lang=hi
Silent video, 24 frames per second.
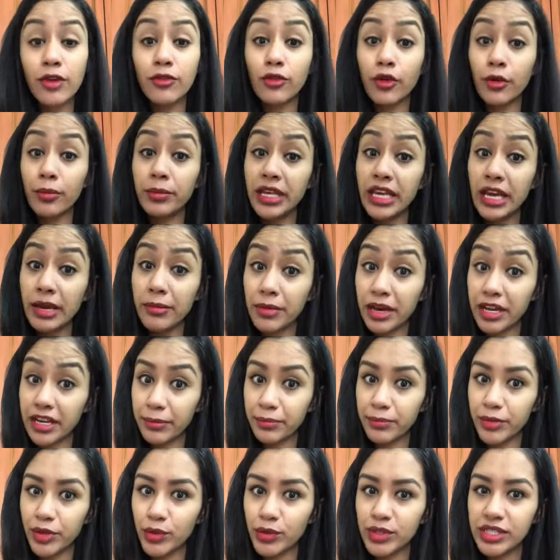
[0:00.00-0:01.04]
वो भी हमारे
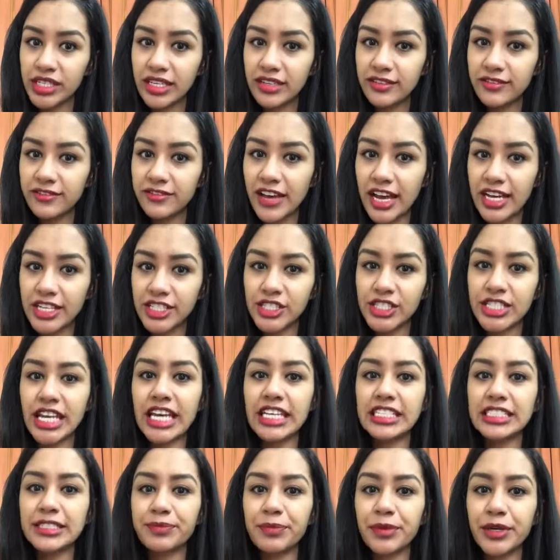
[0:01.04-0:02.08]
ब्यूटी एंड फैशन
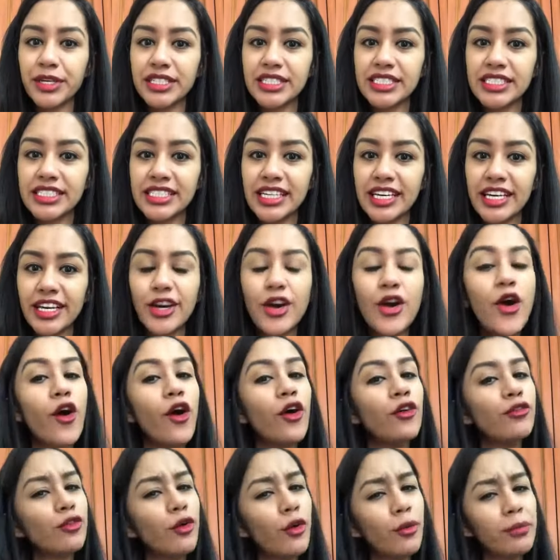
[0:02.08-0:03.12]
एक्सपर्ट से
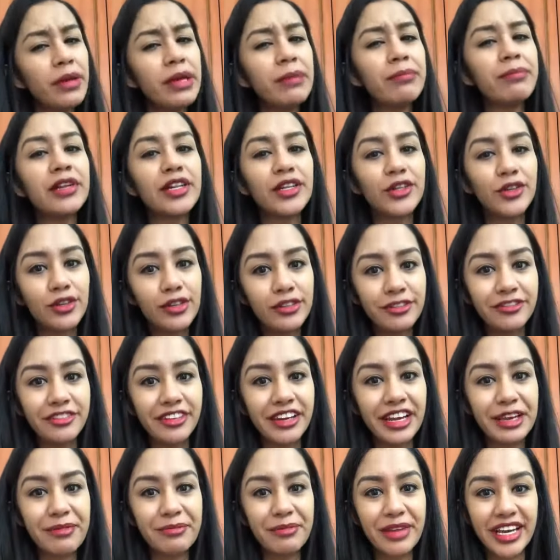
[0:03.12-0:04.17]
और वो भी बिल्कुल
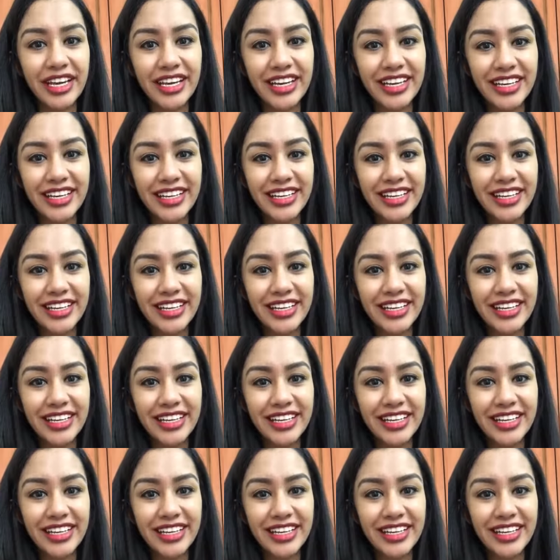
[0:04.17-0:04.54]
फ्री में